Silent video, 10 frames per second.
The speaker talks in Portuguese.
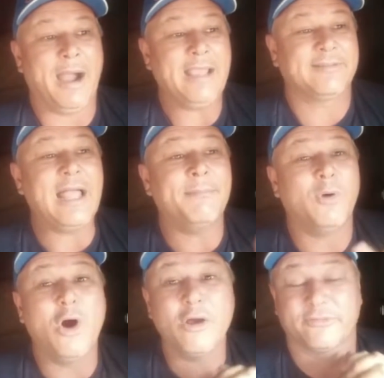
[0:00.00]
Mas a
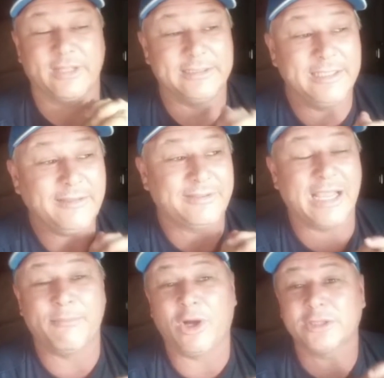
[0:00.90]
moça disse
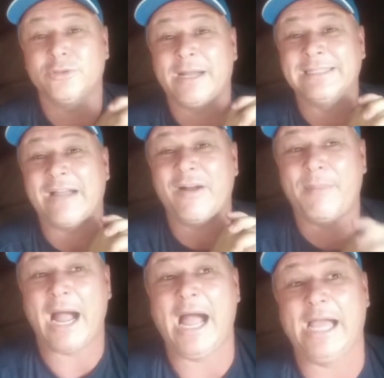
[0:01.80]
que a moto não
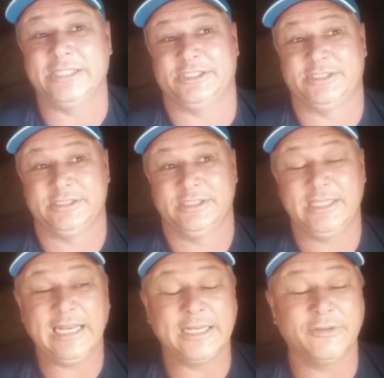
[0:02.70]
andava mais.
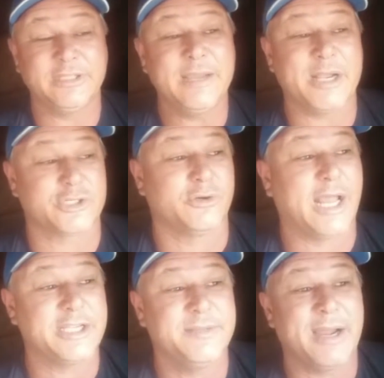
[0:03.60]
Que ela não tinha mais
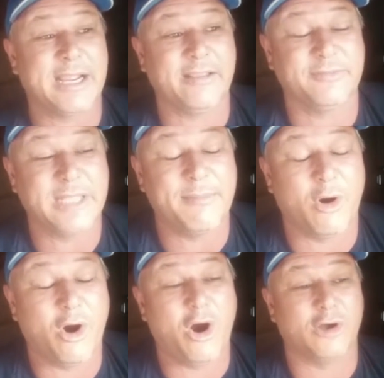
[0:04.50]
coragem de embarcar em cima da
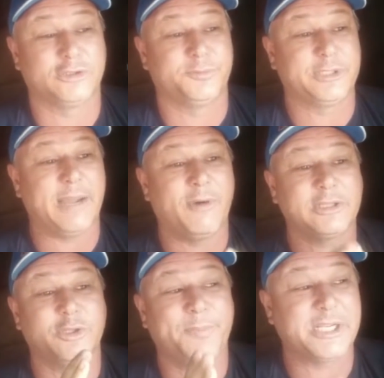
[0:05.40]
moto, porque a
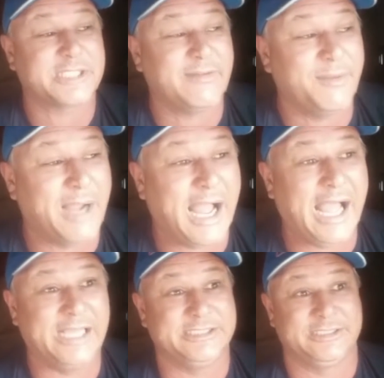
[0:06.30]
moto não prestava
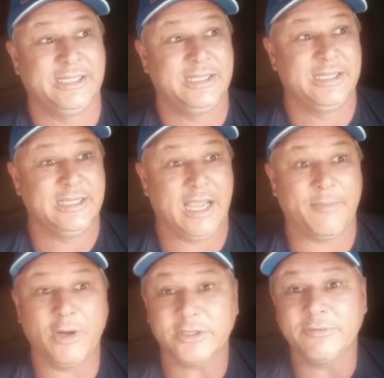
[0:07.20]
mais
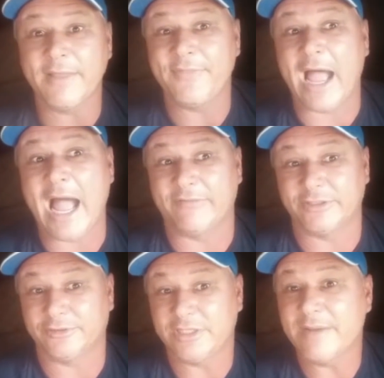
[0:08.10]
a moto não
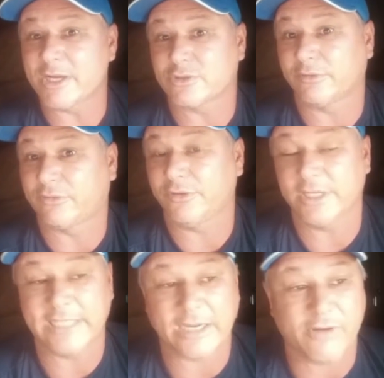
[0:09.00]
andava, não tinha mais condições
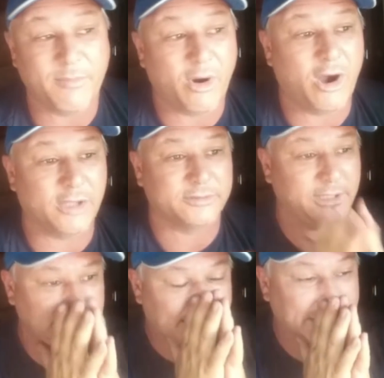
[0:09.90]
de andar com a moto.
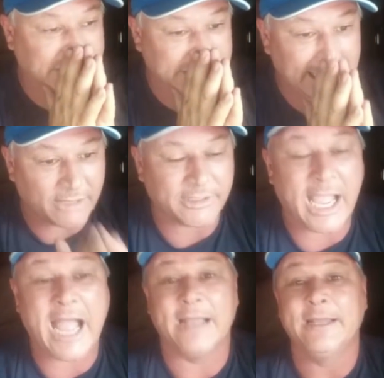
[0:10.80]
Eu digo, tá, mas o que que
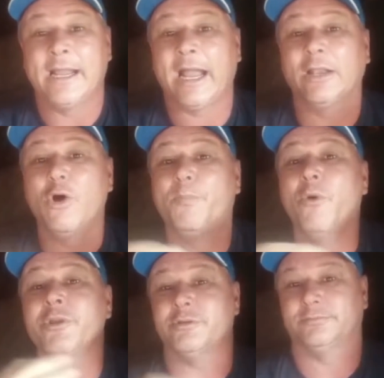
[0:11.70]
Ah, ralou o
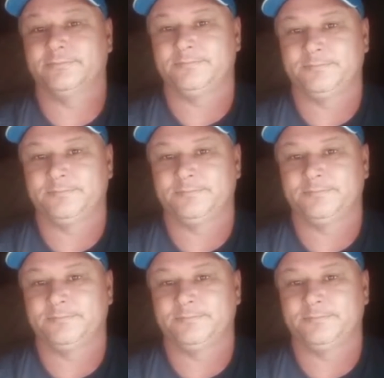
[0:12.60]
punho.